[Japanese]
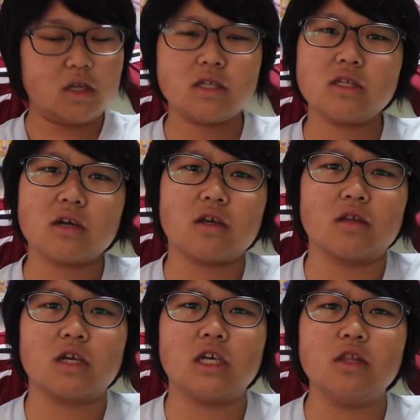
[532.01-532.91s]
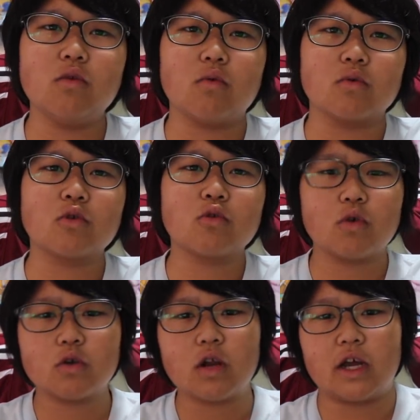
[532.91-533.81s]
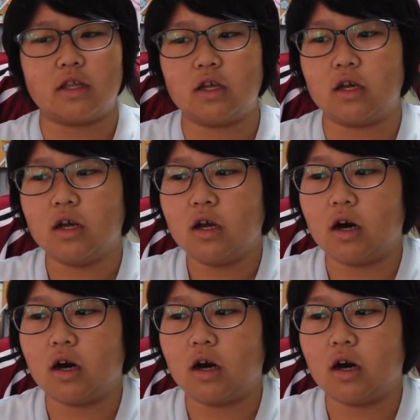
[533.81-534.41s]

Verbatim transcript: いつだっけな、昨日、一昨日ぐらいに、